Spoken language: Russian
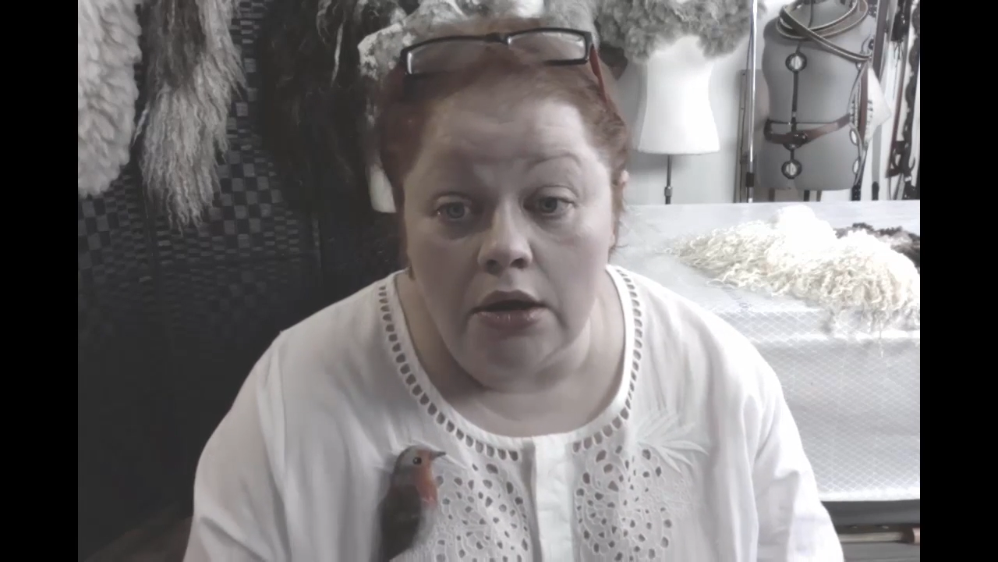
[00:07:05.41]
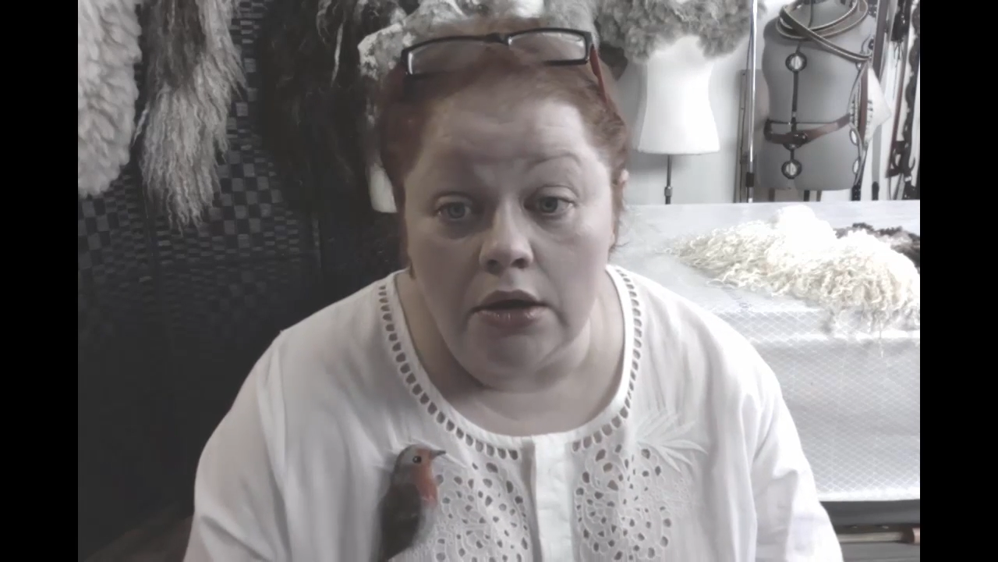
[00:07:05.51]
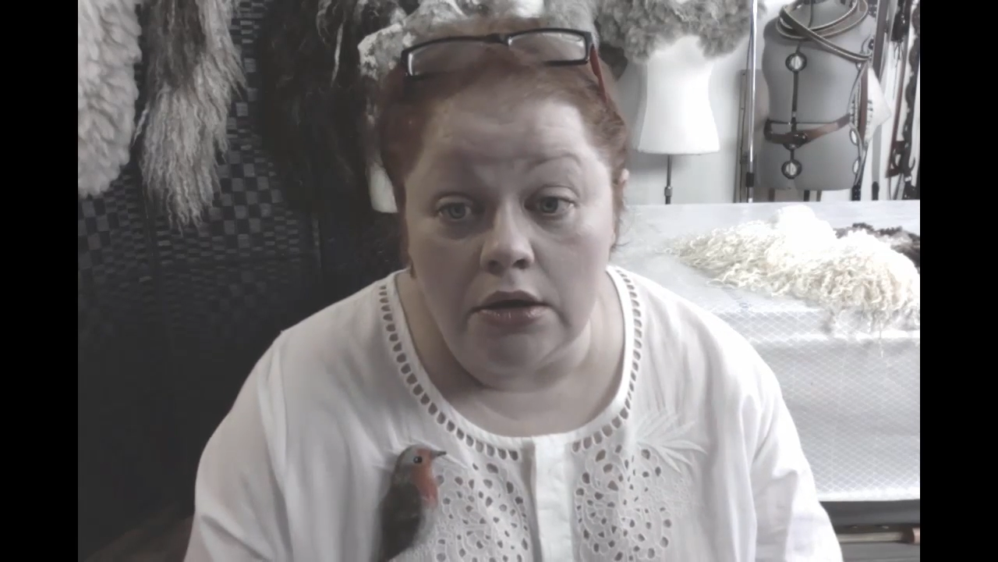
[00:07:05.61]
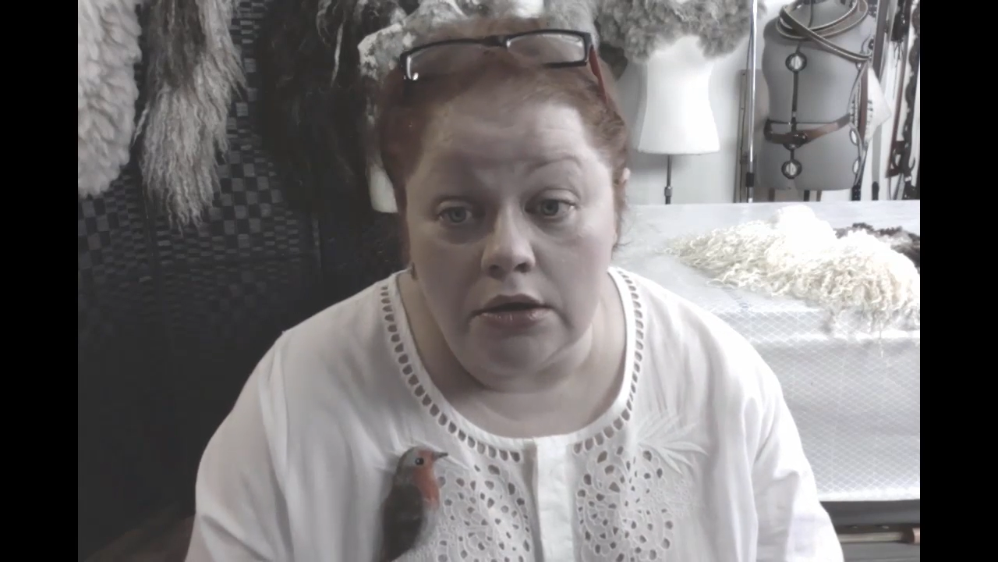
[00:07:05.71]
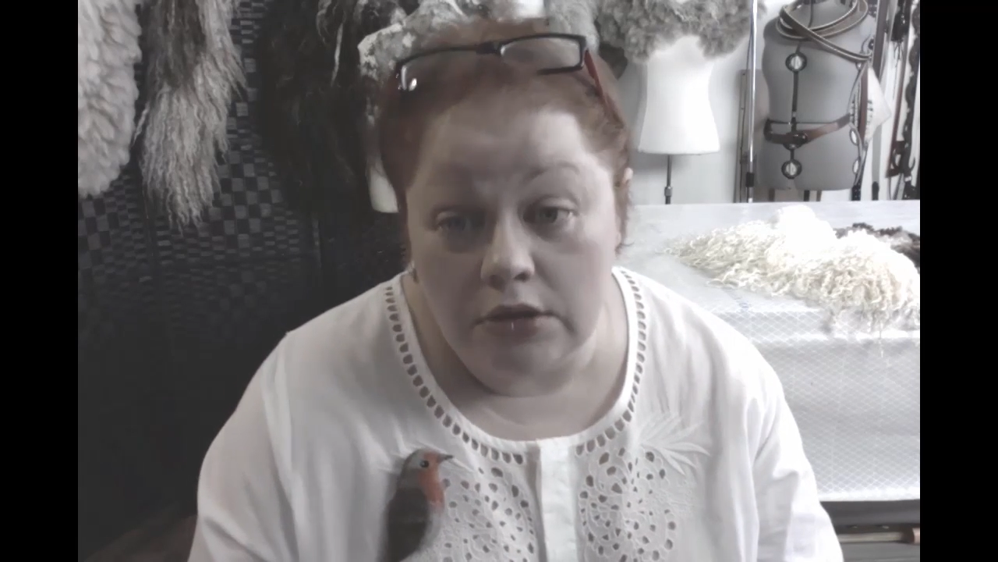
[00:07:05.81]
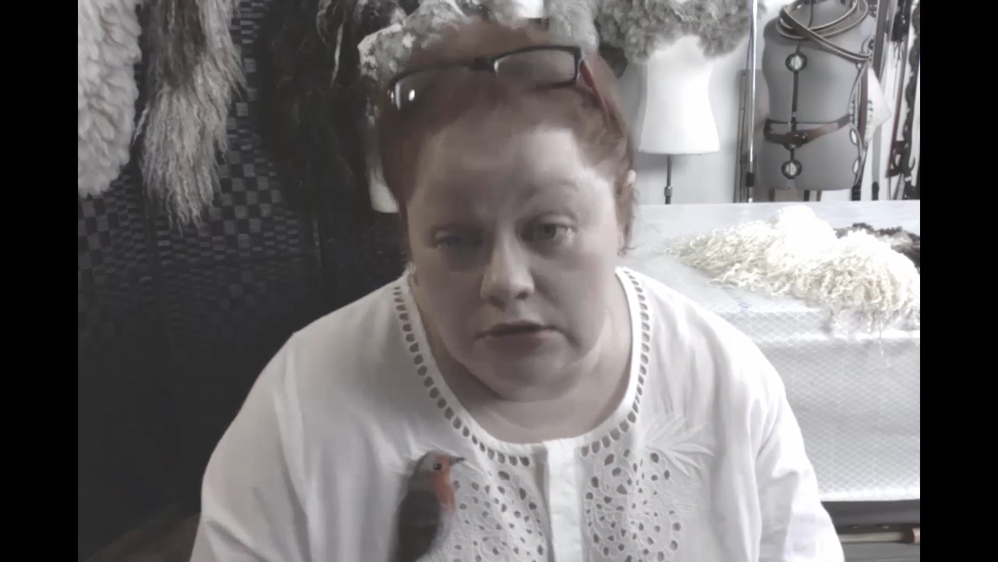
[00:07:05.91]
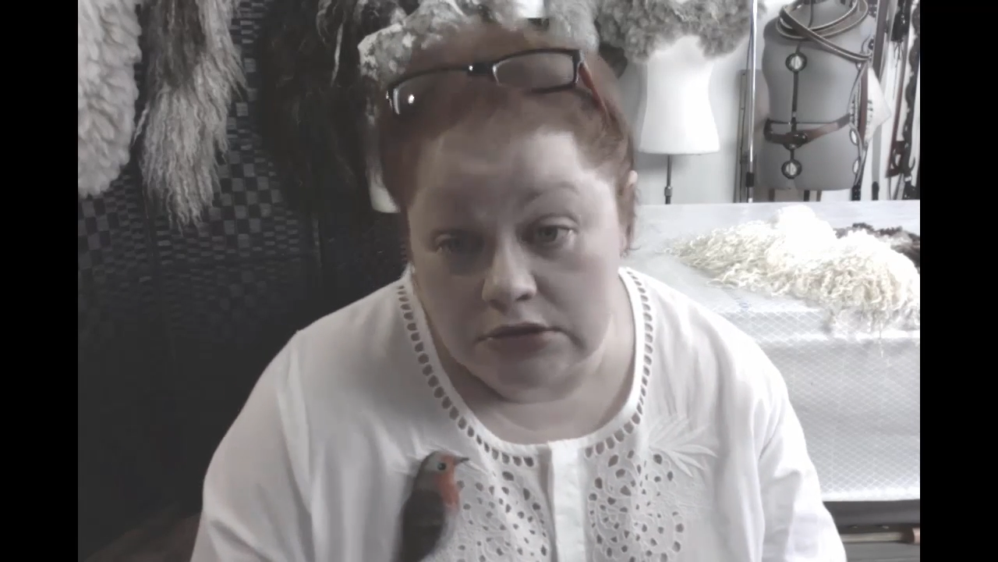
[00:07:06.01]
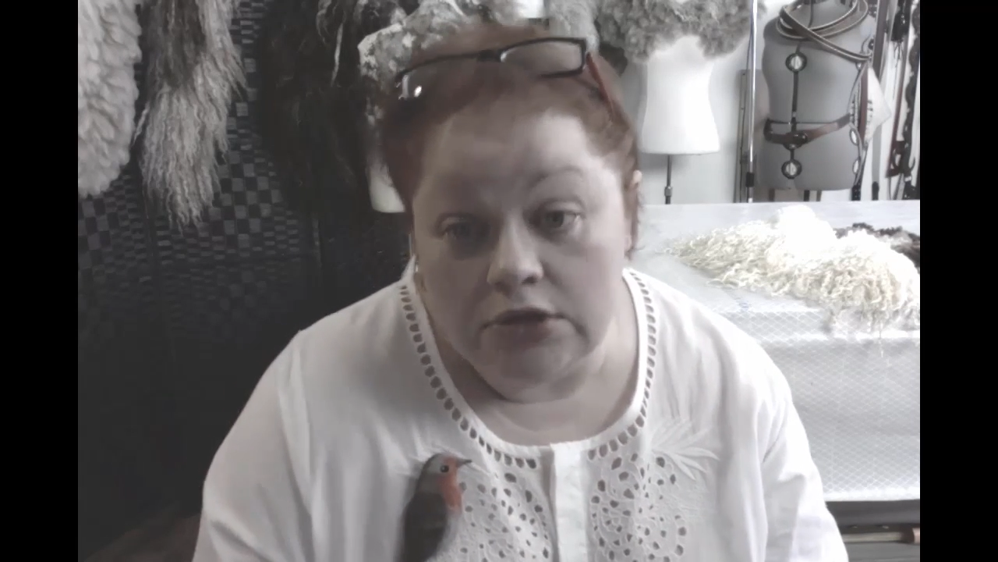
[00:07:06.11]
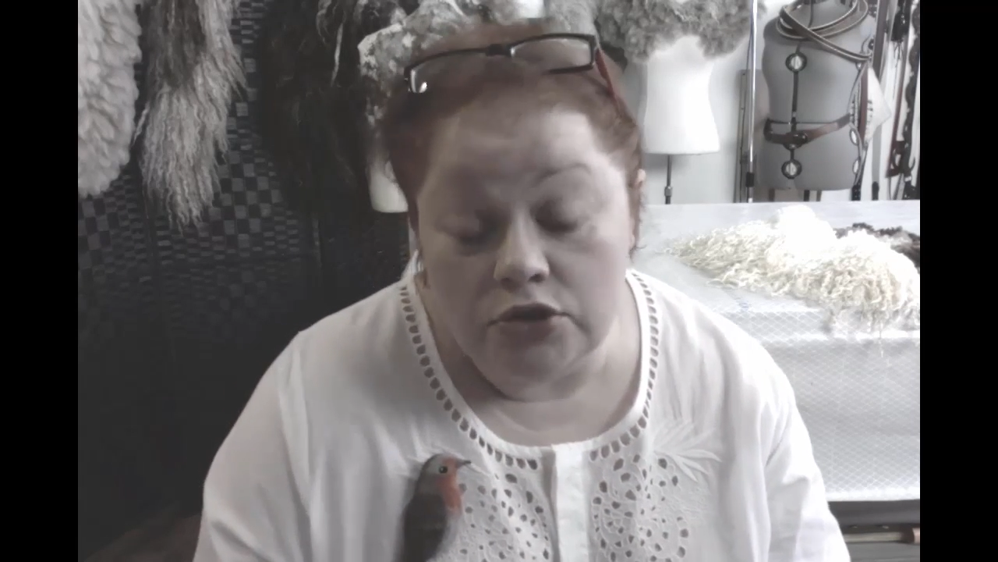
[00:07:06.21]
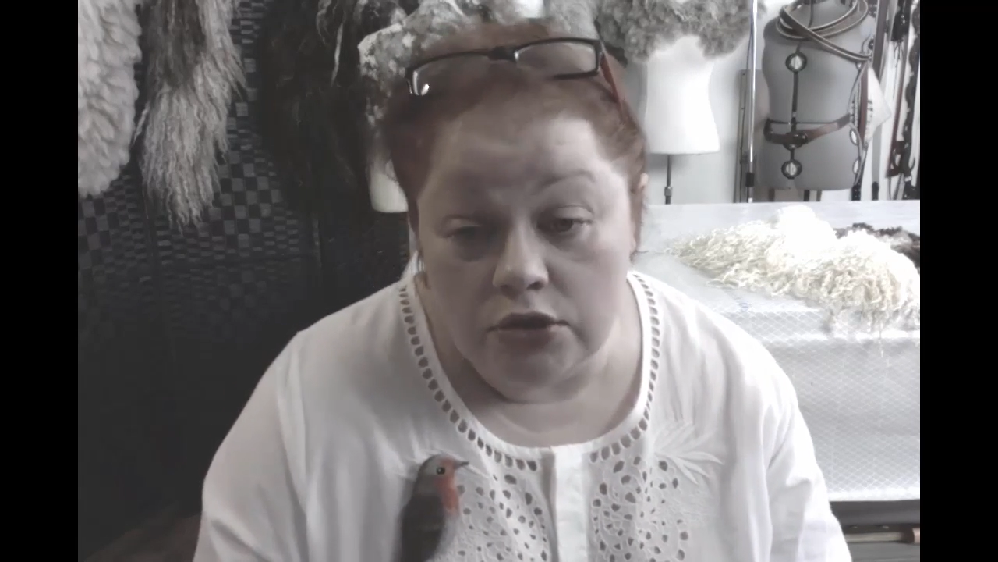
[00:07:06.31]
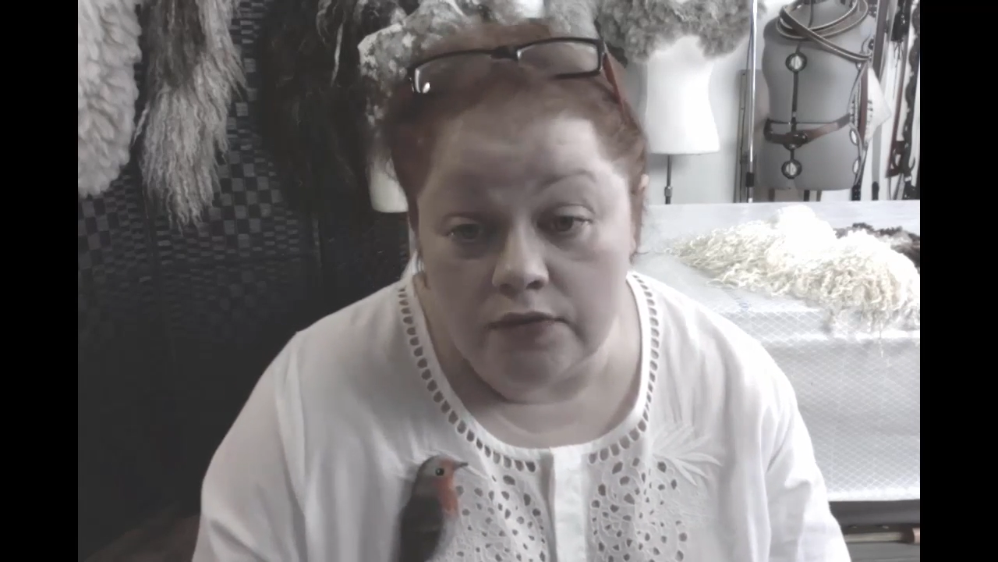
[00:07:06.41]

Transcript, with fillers: э, достаточно